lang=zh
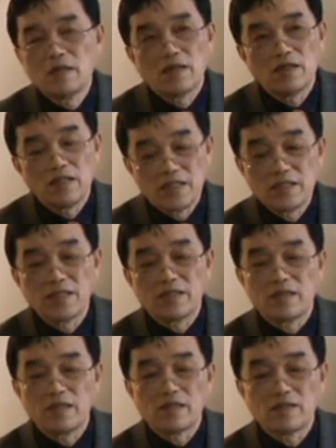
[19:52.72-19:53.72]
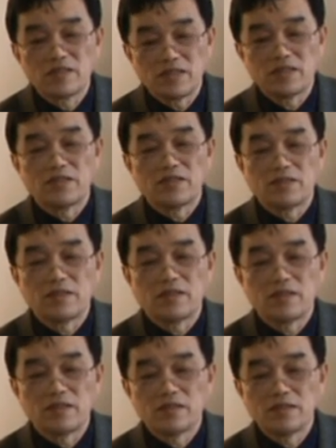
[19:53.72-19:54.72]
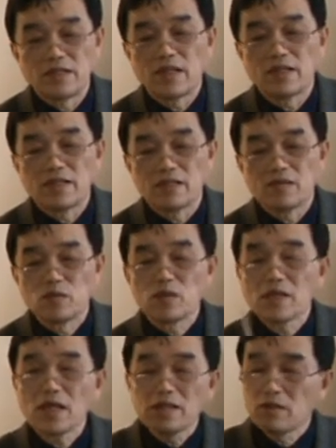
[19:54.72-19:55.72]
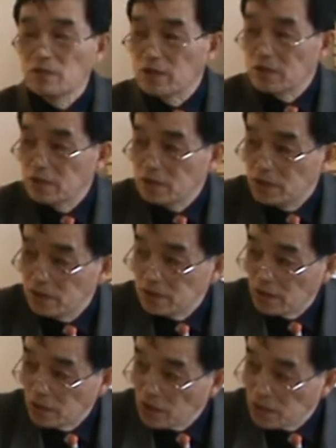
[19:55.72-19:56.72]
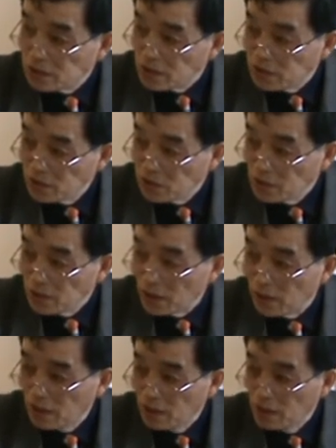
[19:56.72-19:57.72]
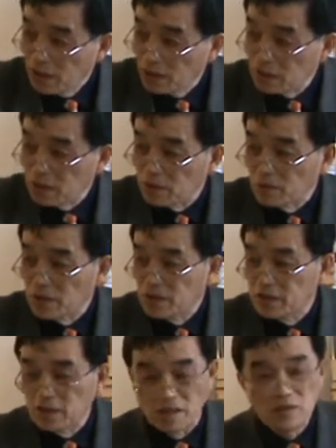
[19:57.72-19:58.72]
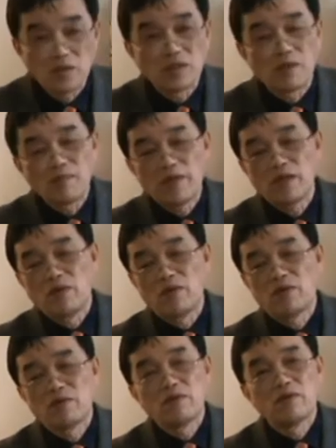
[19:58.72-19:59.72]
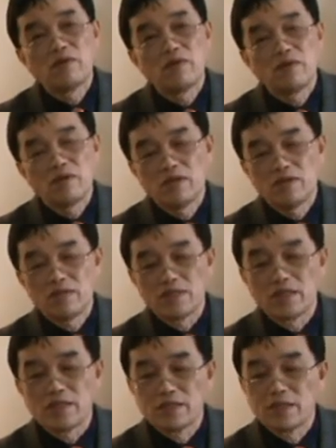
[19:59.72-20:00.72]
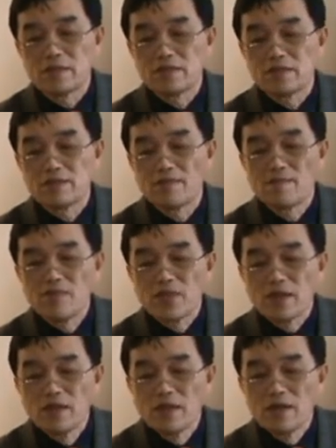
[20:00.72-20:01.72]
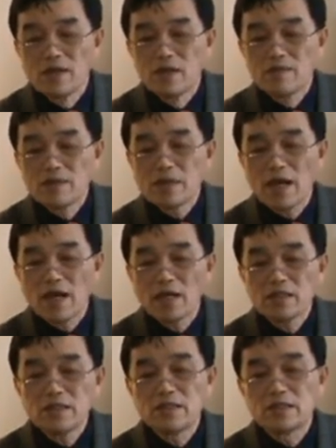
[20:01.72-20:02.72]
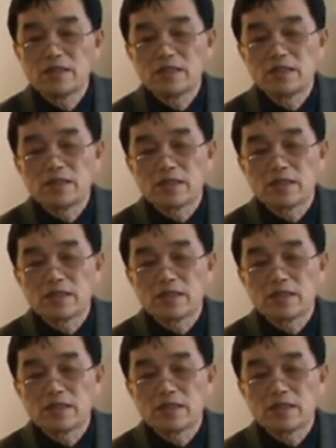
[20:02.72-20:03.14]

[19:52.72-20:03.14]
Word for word: 呃理解的事实是这样的。所以他认为人类的哲学啊。是为神学的婢女，是这样的意思。那么他认证这